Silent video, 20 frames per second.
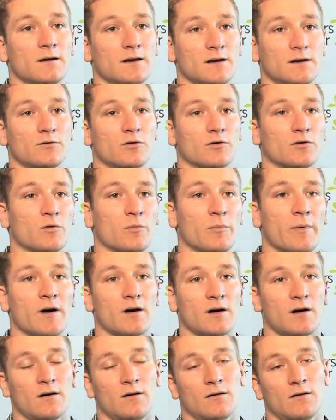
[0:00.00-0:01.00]
et d'autre
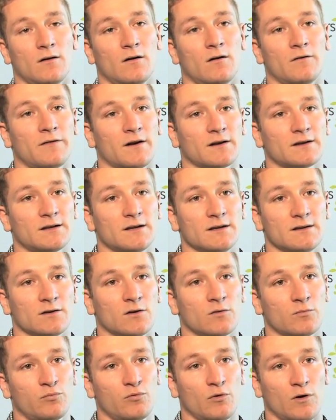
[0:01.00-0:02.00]
part euh, en
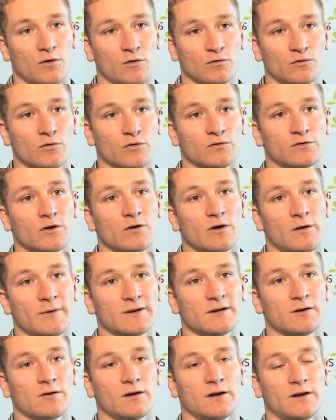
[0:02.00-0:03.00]
fertilisant pour un retour au sol de la
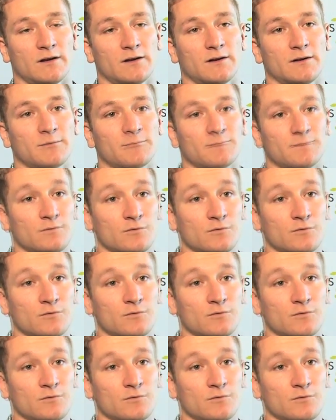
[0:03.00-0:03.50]
matière organique.